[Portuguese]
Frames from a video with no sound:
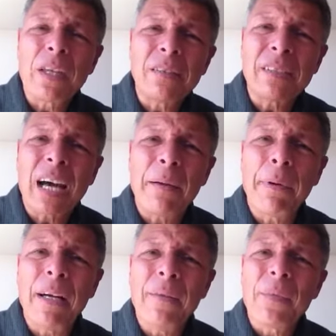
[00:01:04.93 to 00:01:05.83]

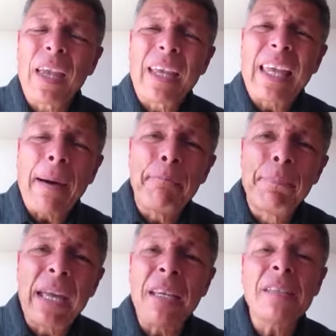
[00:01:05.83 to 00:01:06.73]
Saiba que a
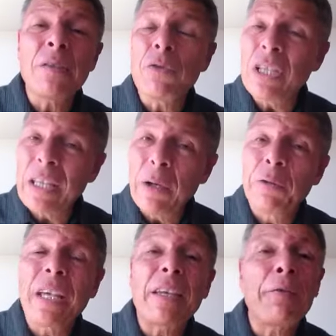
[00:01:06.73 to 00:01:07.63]
bênção de
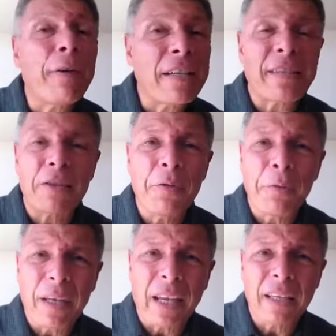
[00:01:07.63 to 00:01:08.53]
Deus é que faz a
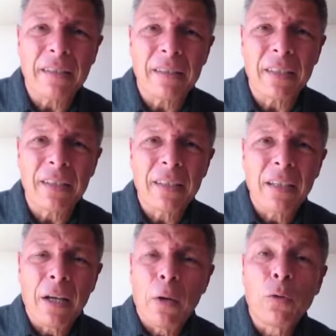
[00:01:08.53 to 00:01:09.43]
diferença.
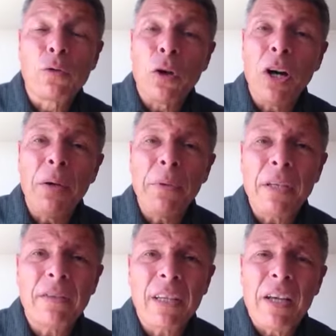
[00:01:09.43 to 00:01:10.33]
Os
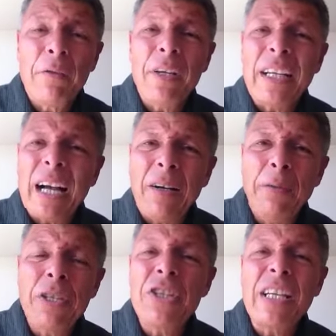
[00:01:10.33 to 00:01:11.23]
homens
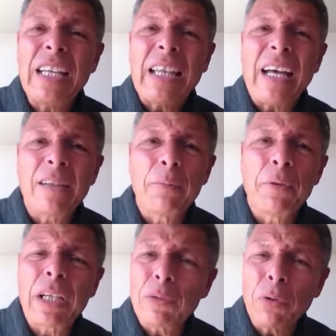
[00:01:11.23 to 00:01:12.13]
ficavam indignados
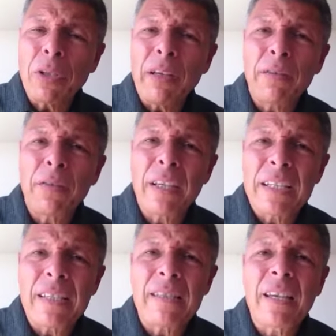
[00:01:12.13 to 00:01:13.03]
porque todas as
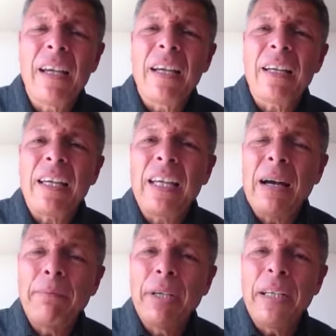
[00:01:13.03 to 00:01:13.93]
vezes que
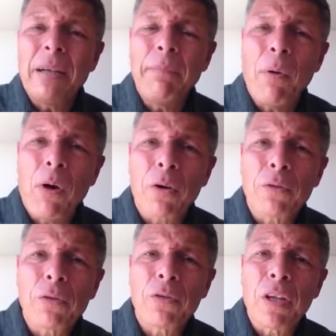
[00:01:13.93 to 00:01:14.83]
abria
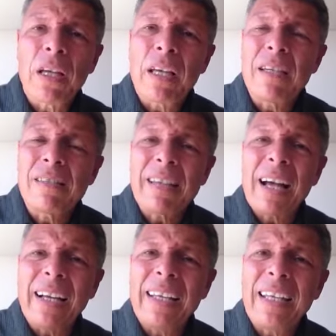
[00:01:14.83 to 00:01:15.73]
poços,
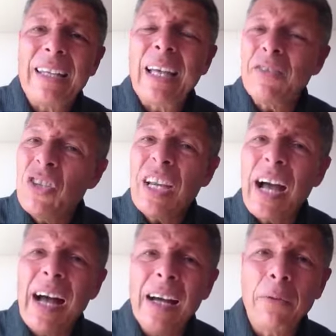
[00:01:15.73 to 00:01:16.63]
Isaac, lá tinha
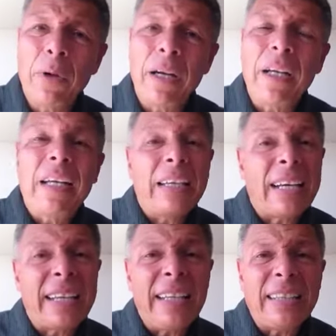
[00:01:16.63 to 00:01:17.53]
água, e
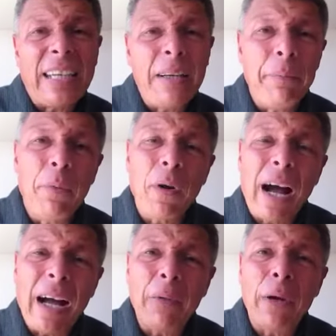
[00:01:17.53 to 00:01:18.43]
naquele tempo
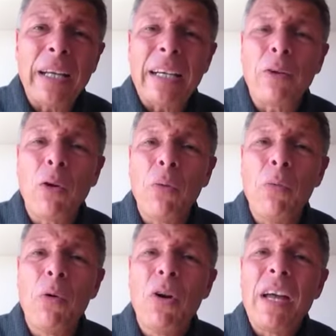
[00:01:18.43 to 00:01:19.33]
água era
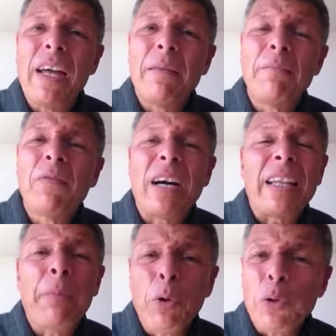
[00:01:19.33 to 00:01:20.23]
como eh,
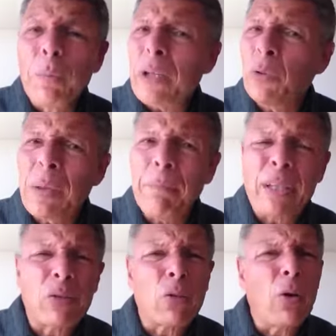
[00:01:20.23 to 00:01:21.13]
valia muito mais do que
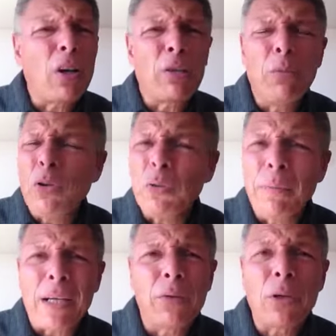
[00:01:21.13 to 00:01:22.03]
petróleo, muito
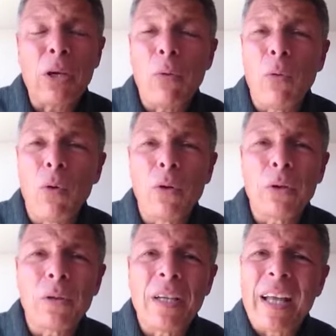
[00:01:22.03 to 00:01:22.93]
mais do que o
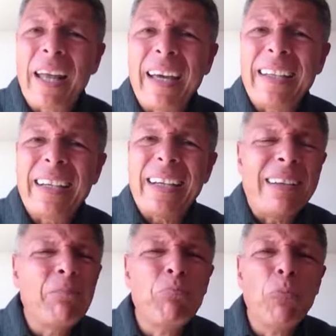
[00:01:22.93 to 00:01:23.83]
ouro,
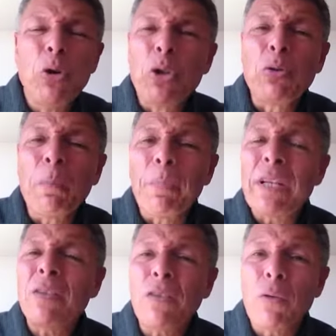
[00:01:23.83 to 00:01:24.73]
era muito
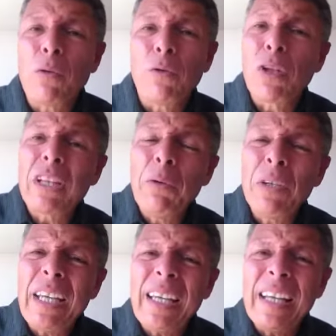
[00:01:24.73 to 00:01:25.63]
precioso. Então
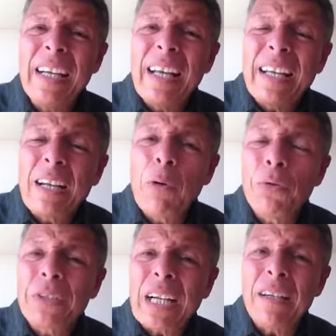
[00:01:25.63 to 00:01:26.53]
quem
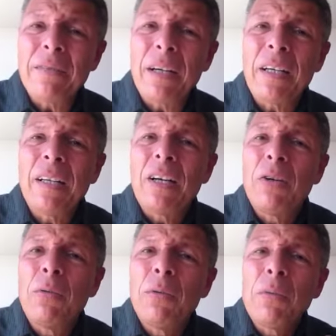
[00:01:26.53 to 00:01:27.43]
encontrava
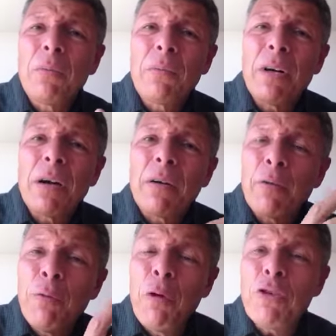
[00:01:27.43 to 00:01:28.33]
um,
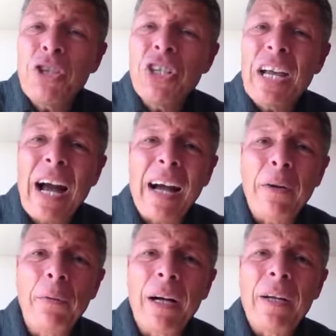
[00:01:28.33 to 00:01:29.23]
fonte de
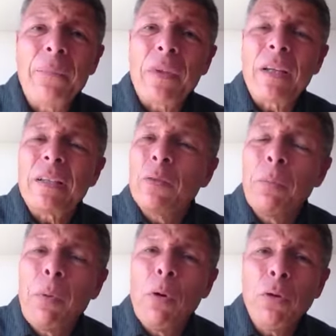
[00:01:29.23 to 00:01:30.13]
água
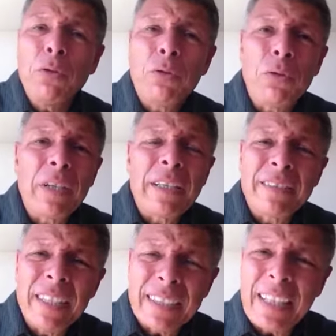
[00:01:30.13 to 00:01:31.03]
no poço,
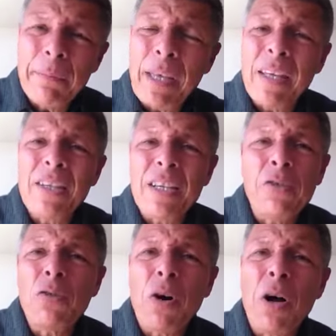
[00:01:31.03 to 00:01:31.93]
certamente
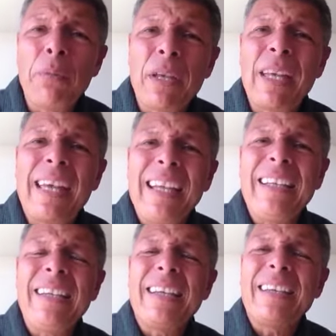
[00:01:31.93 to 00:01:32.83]
esse homem
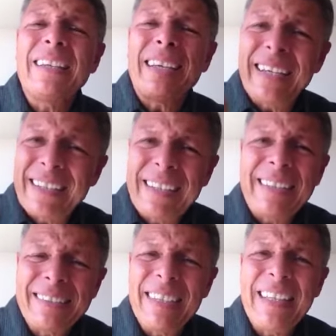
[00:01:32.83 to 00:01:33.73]
ele eh,
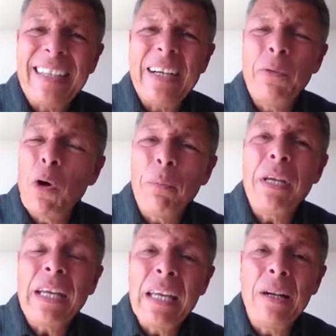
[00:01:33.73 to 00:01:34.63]
seria um
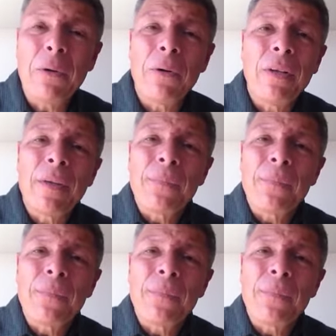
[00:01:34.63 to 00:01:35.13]
homem rico.